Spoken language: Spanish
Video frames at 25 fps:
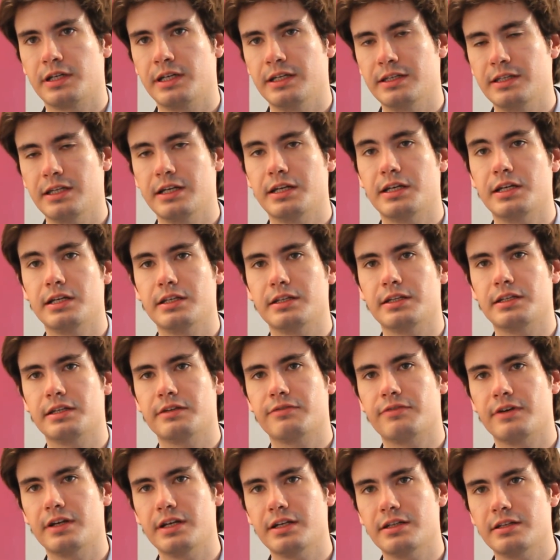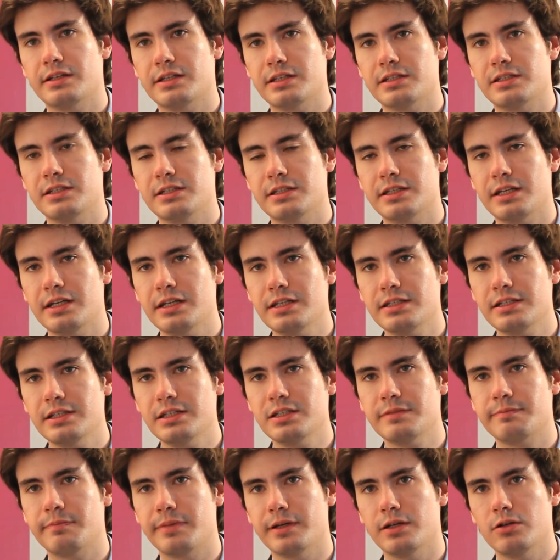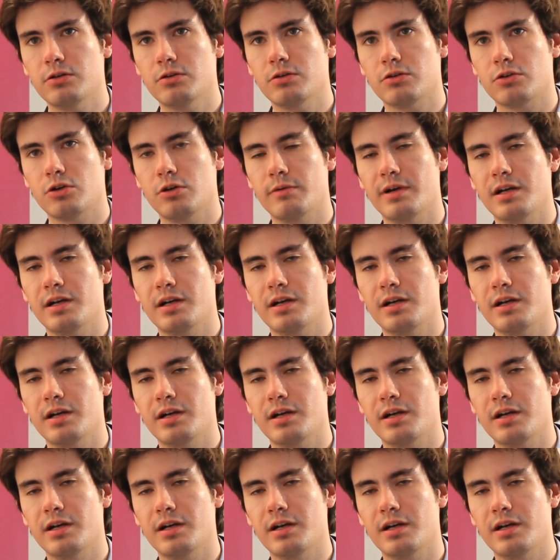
que tiene diferentes intereses, pero